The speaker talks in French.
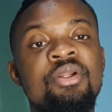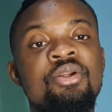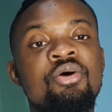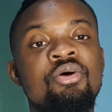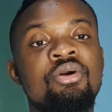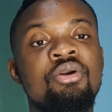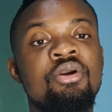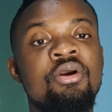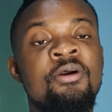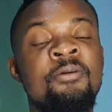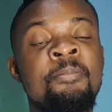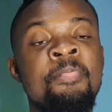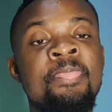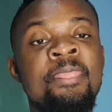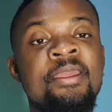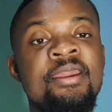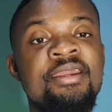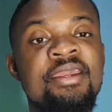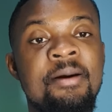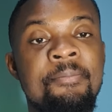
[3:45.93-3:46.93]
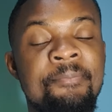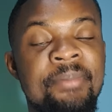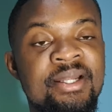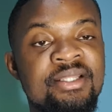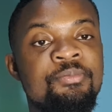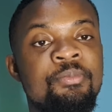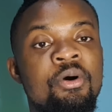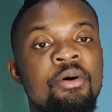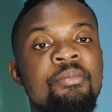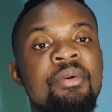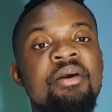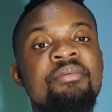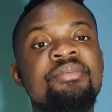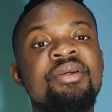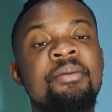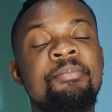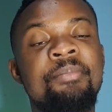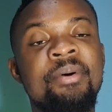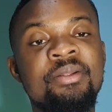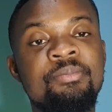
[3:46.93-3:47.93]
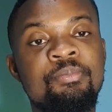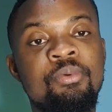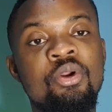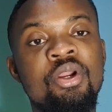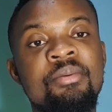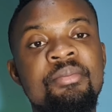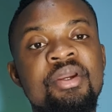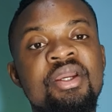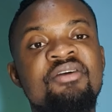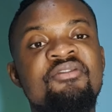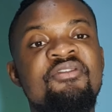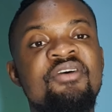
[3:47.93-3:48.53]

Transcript: Donc, il euh, n'y a pas de problème, il n'y a pas de polémique.